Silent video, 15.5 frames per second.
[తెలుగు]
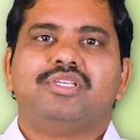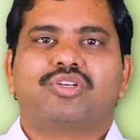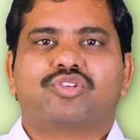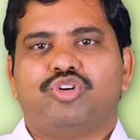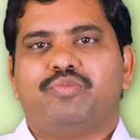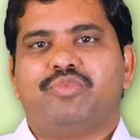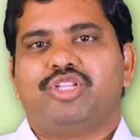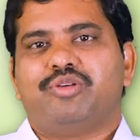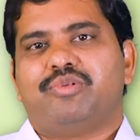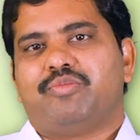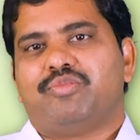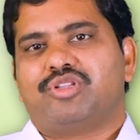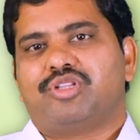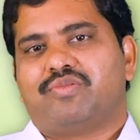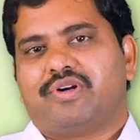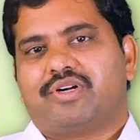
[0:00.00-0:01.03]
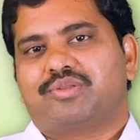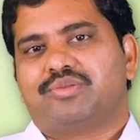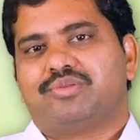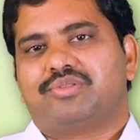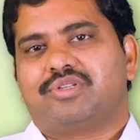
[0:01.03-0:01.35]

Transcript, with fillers: ఎక్కువ మంది మా మందులు వాడుతూ